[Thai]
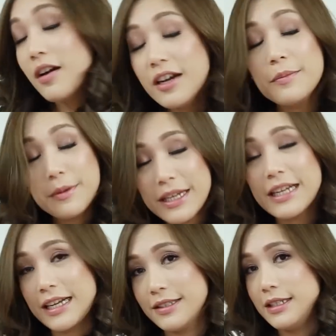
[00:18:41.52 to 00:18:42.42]
เฮ้ยแต่มันมี
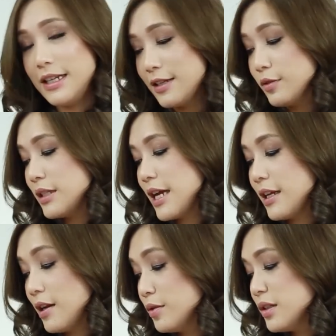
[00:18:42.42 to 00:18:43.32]
อีกหลายสีที่น่าสนใจ
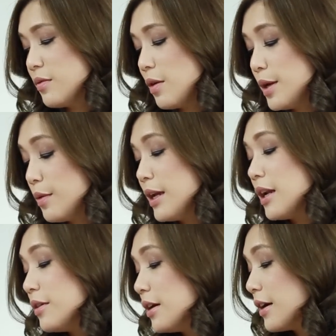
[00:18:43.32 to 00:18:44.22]
แต่เรารู้สึกว่าวิงวิงเราเย